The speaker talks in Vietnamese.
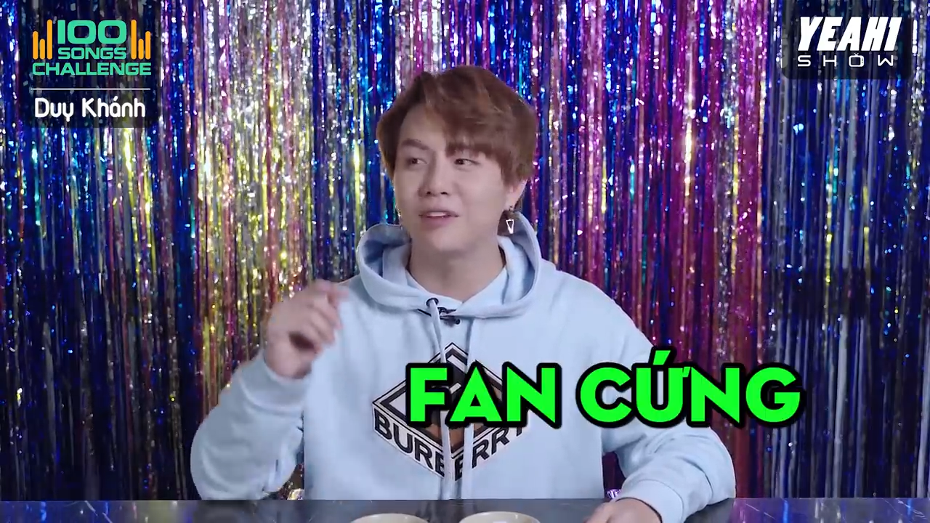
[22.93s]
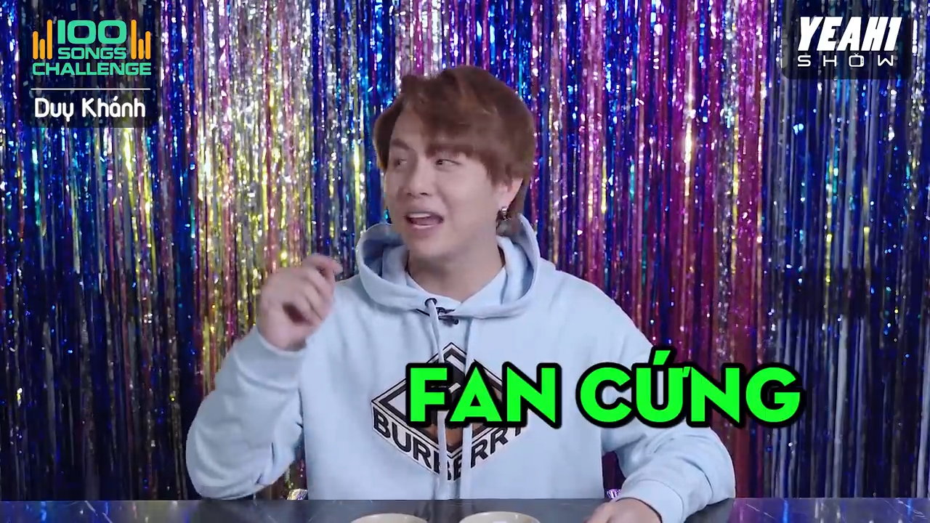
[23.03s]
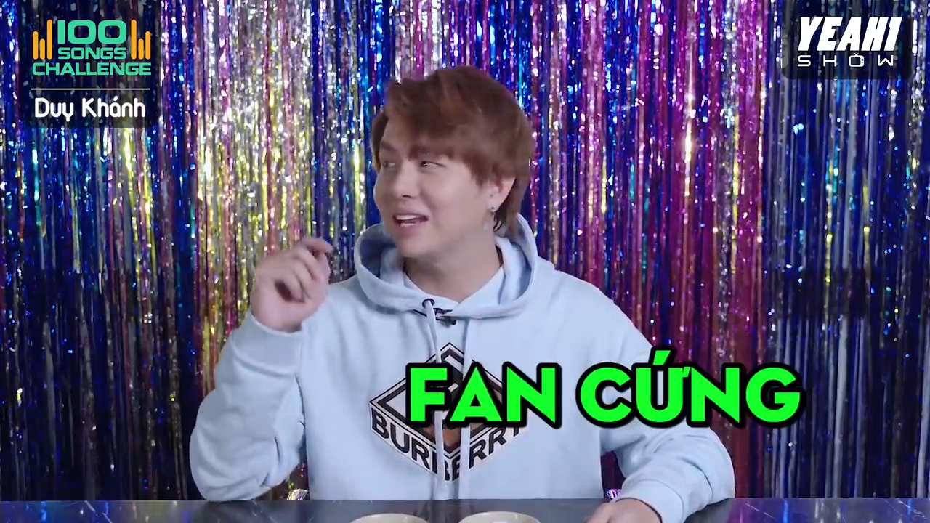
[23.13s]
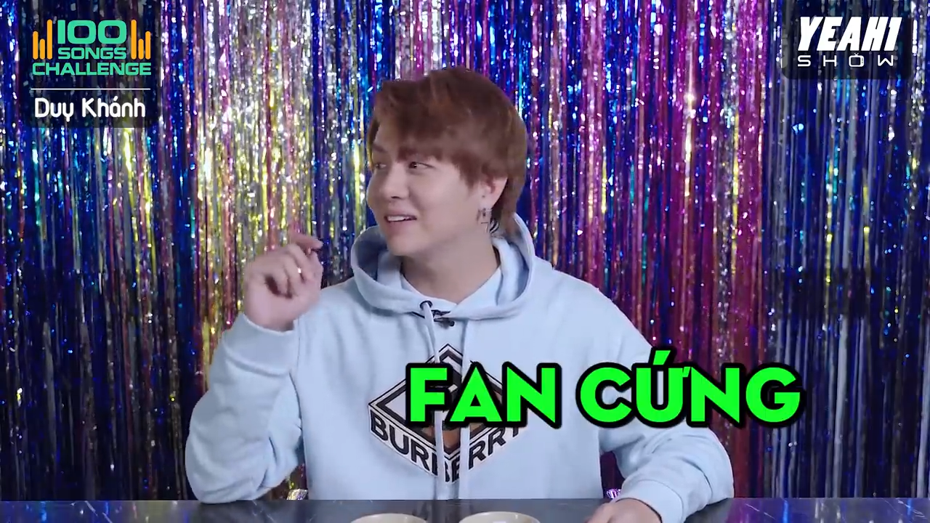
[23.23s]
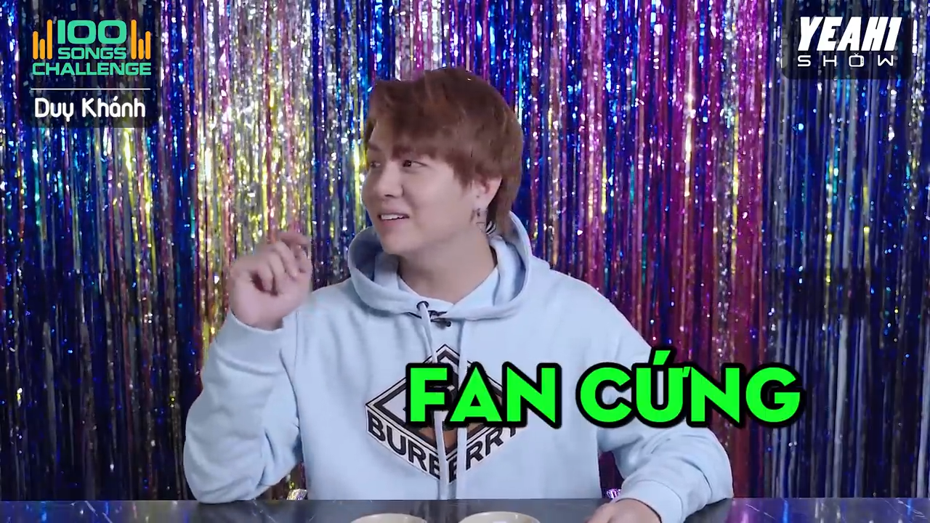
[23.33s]

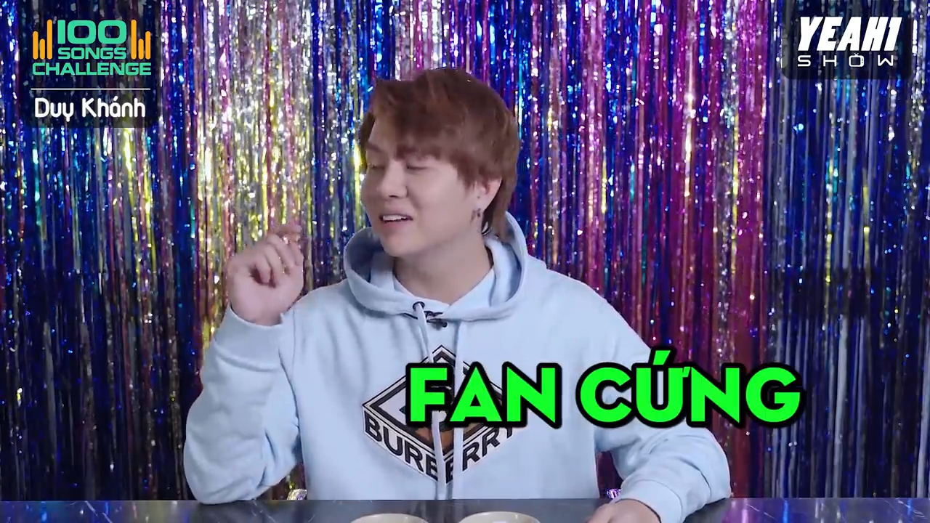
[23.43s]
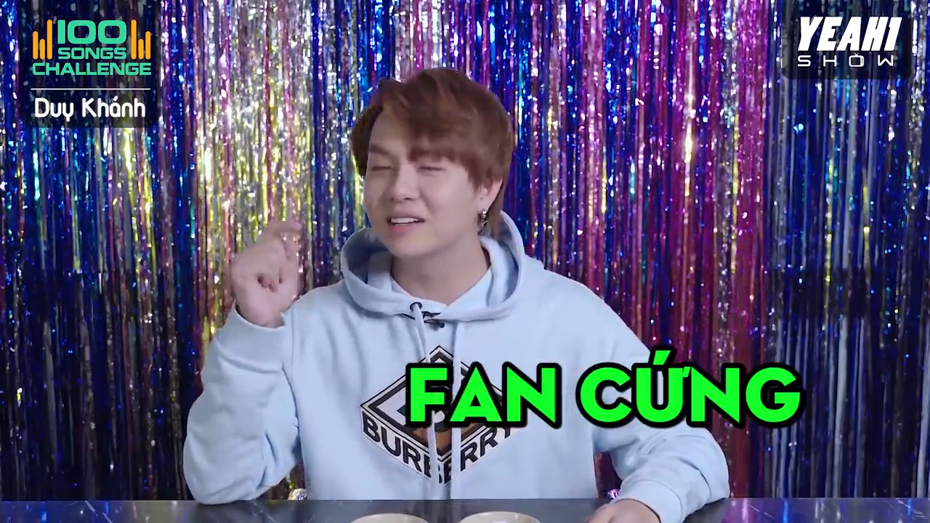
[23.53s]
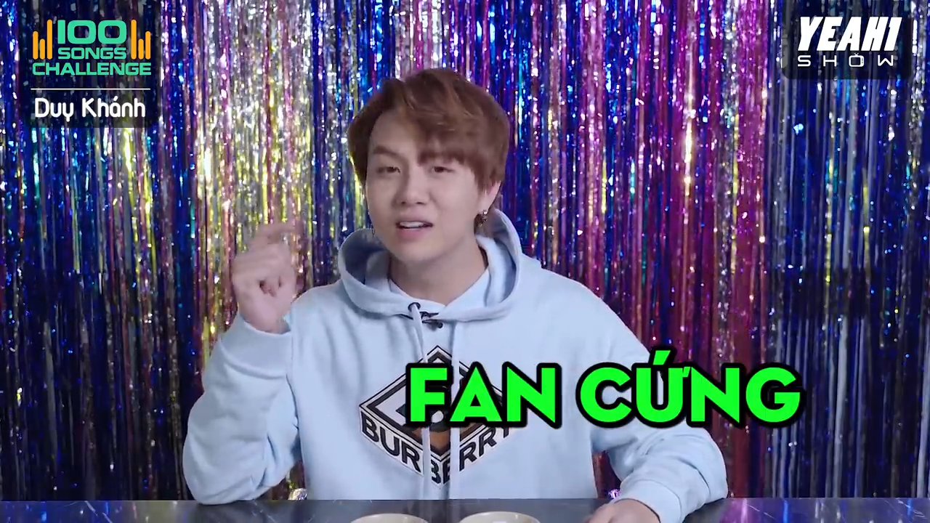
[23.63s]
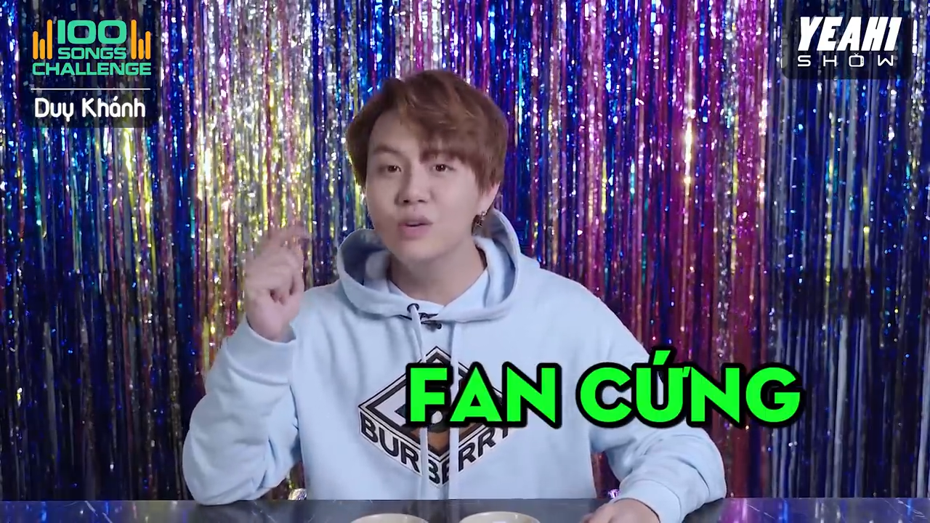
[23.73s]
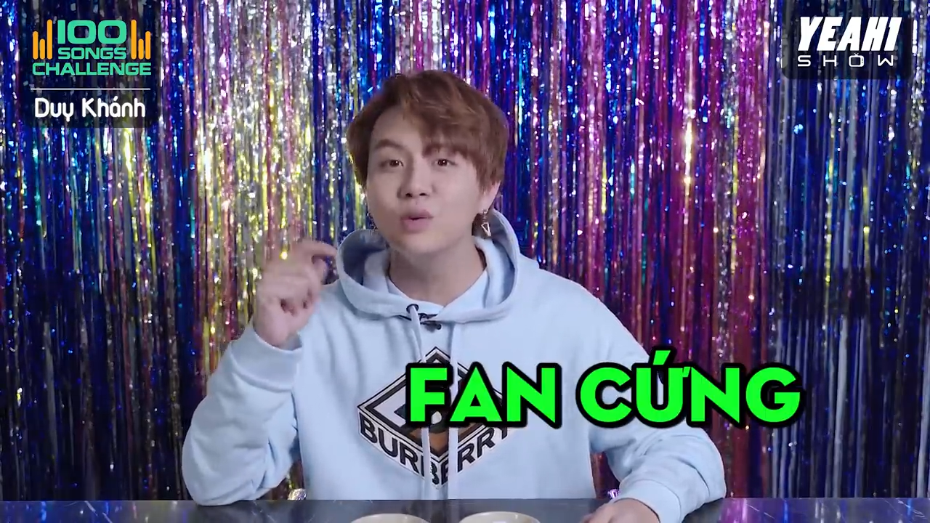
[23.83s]
fan rất là
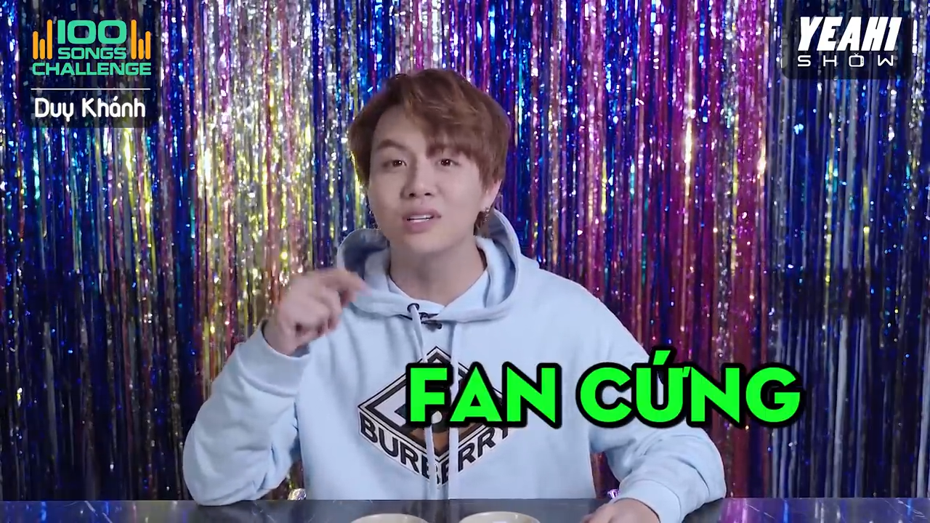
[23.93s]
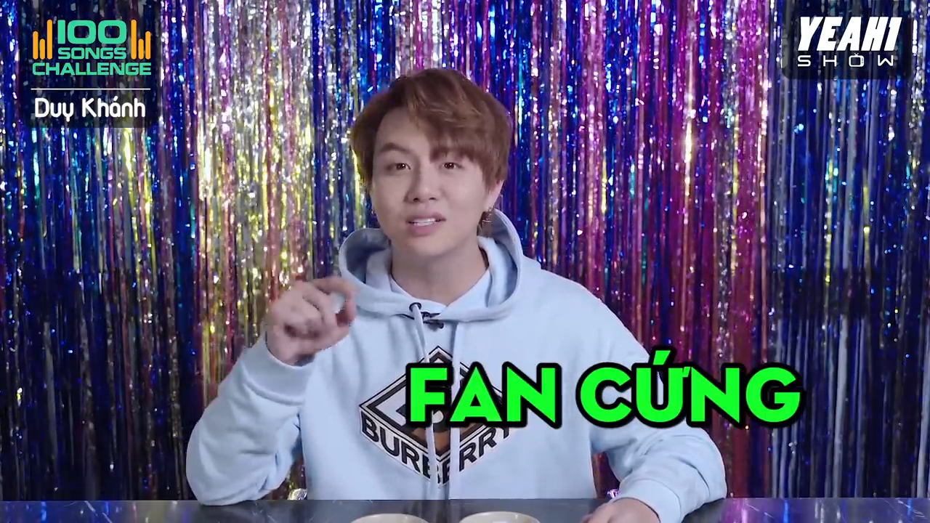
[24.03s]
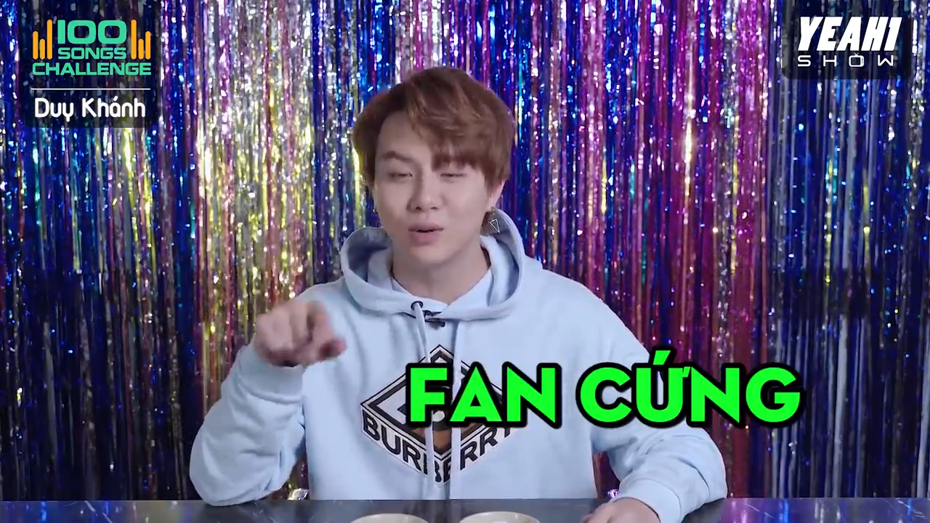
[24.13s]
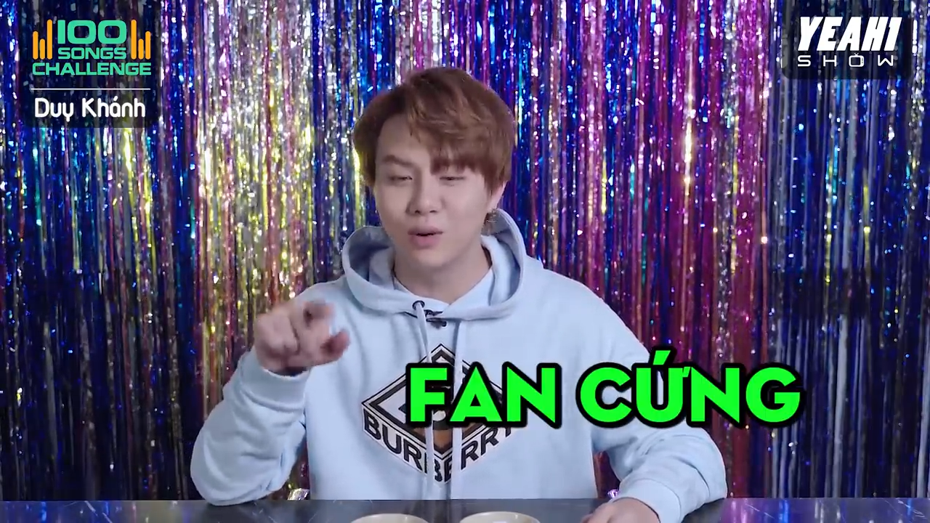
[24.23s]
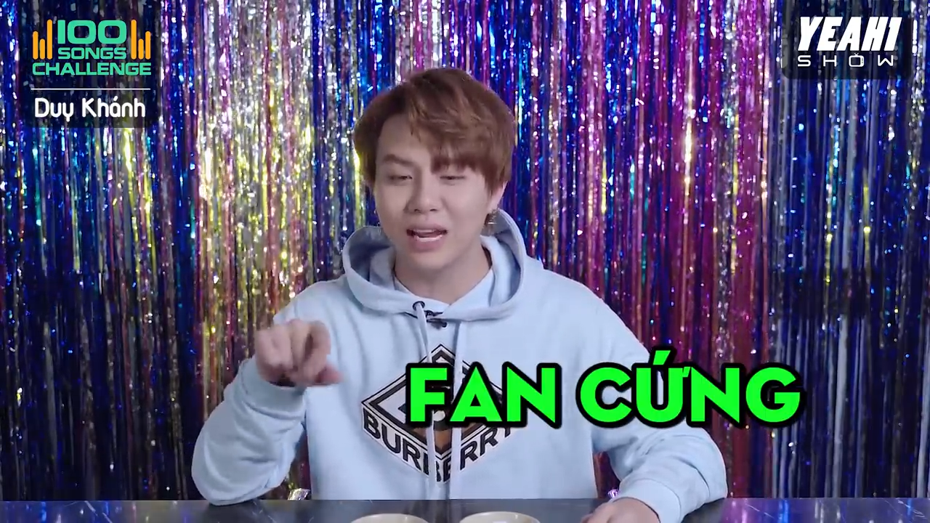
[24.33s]
cứng của của